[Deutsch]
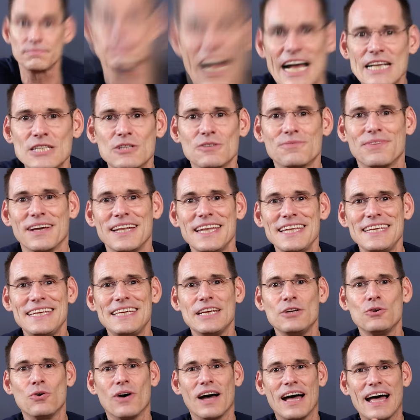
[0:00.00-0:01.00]
Also, wenn ich
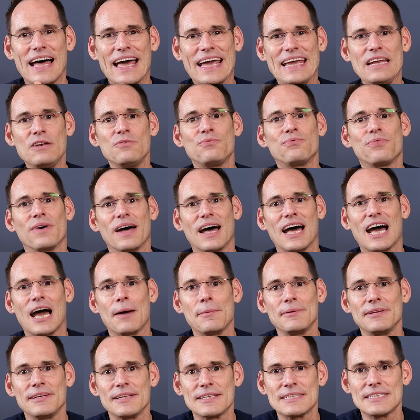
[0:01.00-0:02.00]
hier nur ein
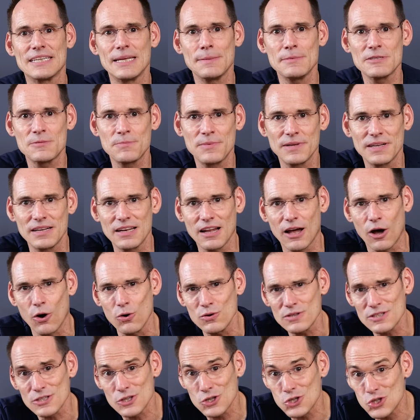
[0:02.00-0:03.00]
verarbeitetes Lebensmittel
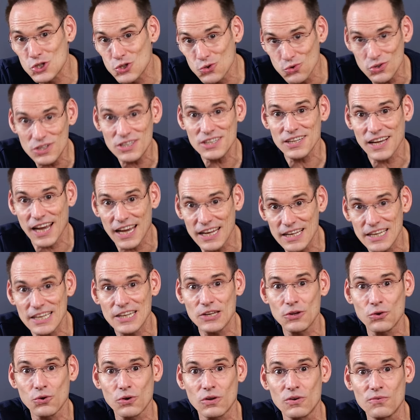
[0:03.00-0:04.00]
aus
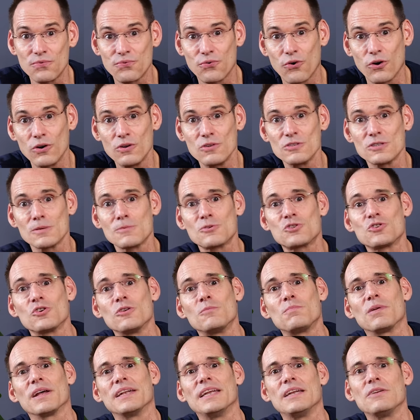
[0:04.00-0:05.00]
gesundheitlichen Gründen von unserem
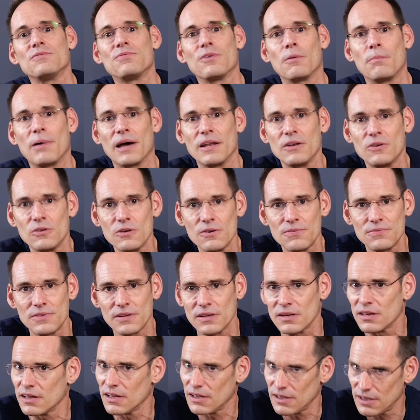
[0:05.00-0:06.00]
schönen Planeten verbannen
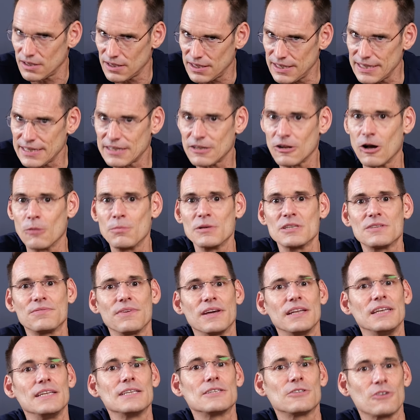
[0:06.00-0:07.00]
dürfte, ich glaube, es
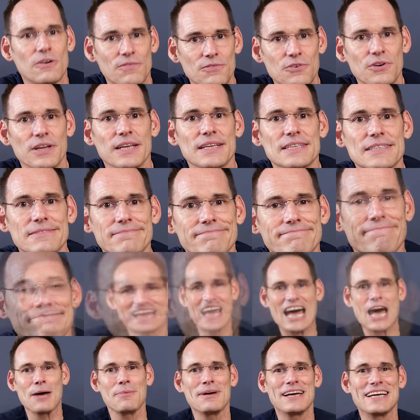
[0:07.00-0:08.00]
wären die Softdrinks.
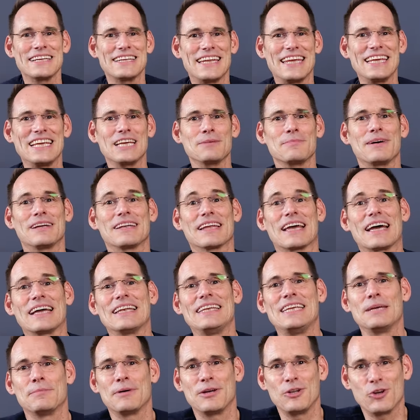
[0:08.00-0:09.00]
Aber denk immer
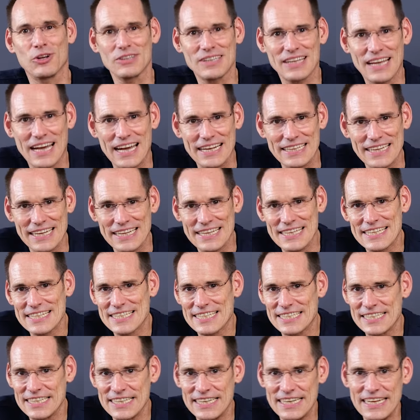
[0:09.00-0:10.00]
dran, hier bei Dr. Hart geht
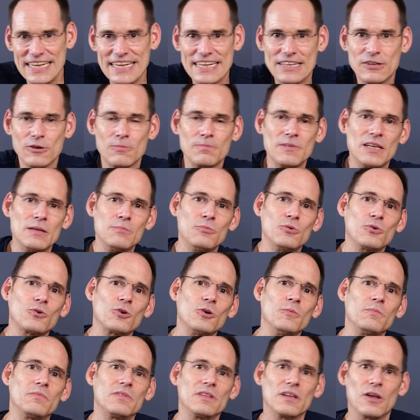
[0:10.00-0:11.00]
es nicht um den
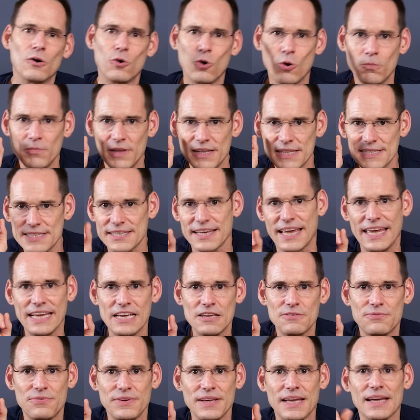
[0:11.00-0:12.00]
berühmten erhobenen
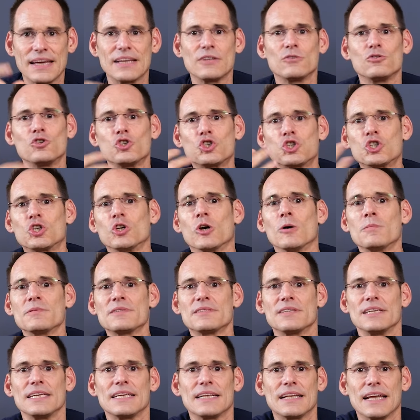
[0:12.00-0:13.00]
Zeigefinger. Du
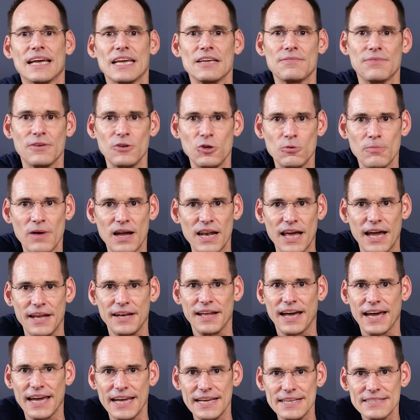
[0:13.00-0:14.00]
stirbst nicht gleich, wenn du mal
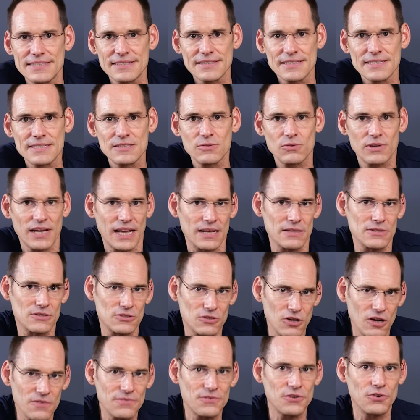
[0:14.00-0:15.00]
ein Eis isst oder einen
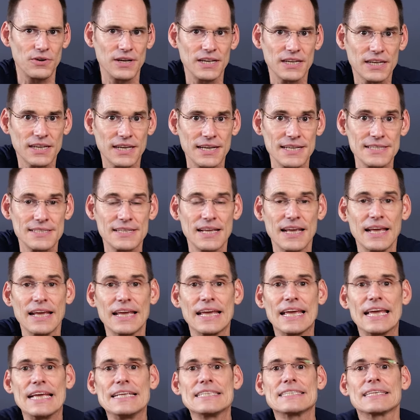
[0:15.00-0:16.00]
Softdrink trinkst.
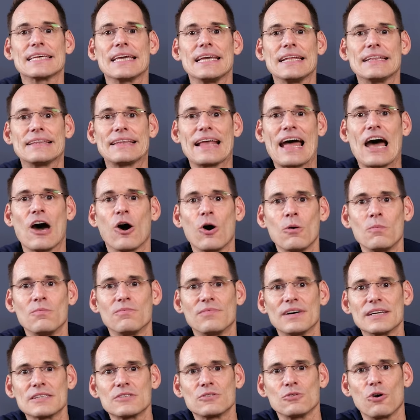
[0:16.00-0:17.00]
Es geht darum,
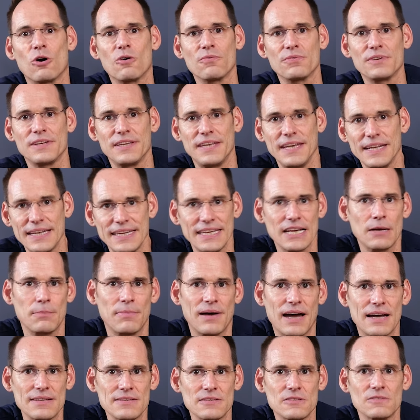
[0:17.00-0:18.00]
was du auf täglicher
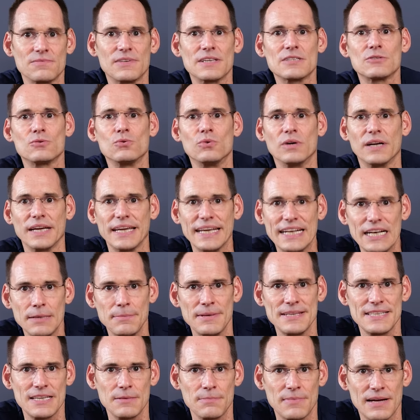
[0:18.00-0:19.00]
Basis und was du
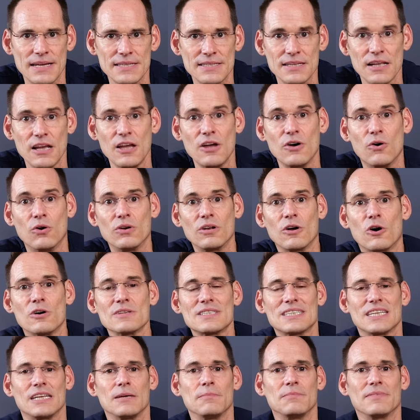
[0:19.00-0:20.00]
regelmäßig machst und
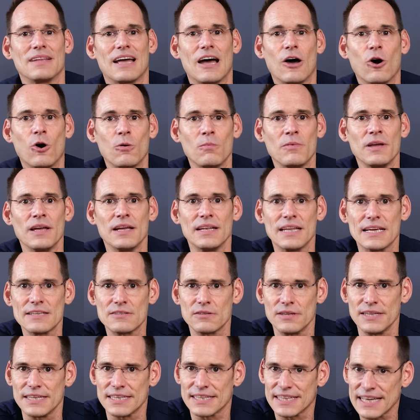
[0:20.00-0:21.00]
außerdem darum,
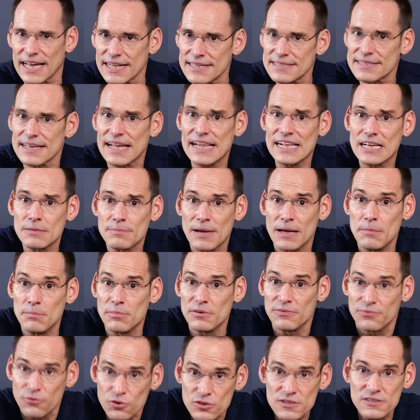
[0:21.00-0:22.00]
dass du dich ganz allgemein
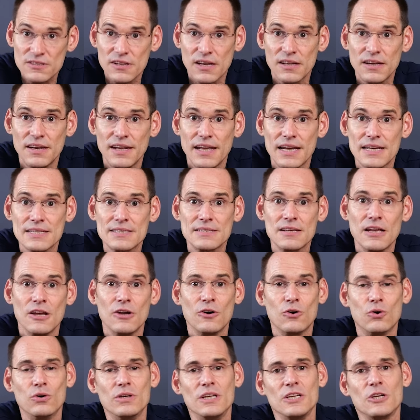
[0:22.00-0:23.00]
bewusst ernährst
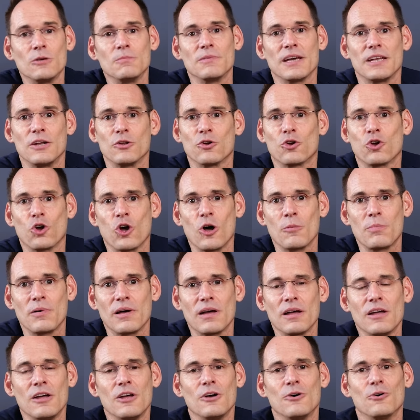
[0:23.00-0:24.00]
und dich um deinen
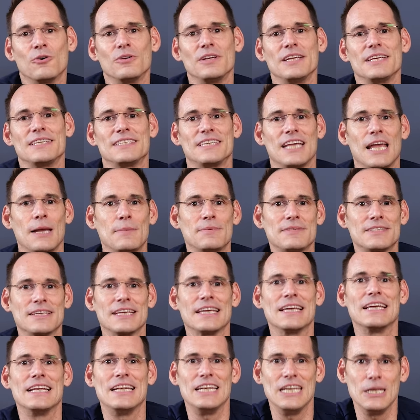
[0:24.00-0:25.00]
Körper und dich
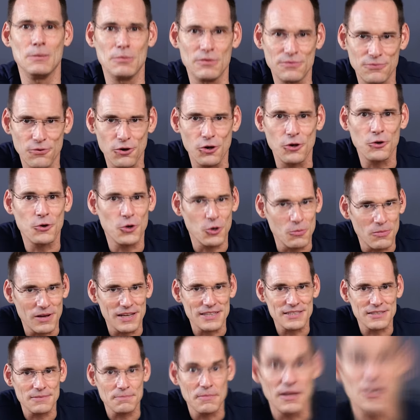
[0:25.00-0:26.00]
selbst liebevoll
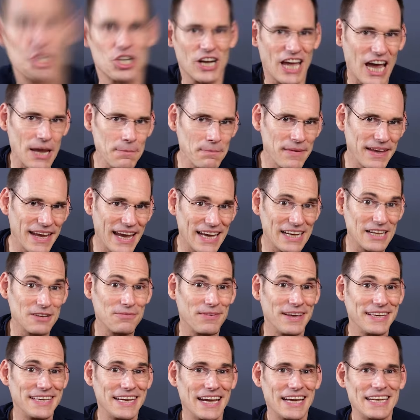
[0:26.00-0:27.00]
kümmerst. Schreib mir
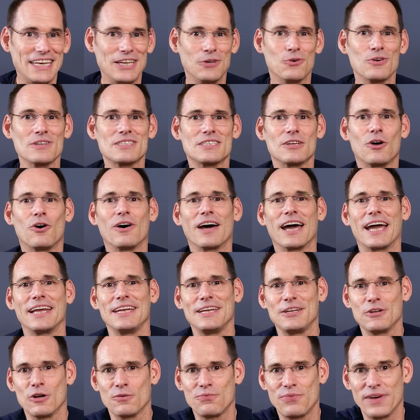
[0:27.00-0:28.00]
gerne, welche
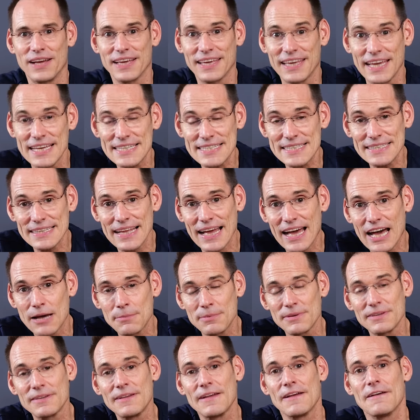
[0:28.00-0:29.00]
Ernährungssauereien ich noch vergessen
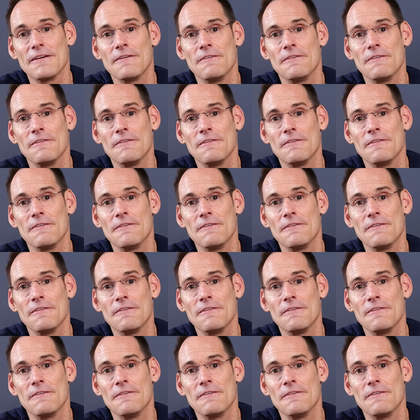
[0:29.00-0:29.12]
habe.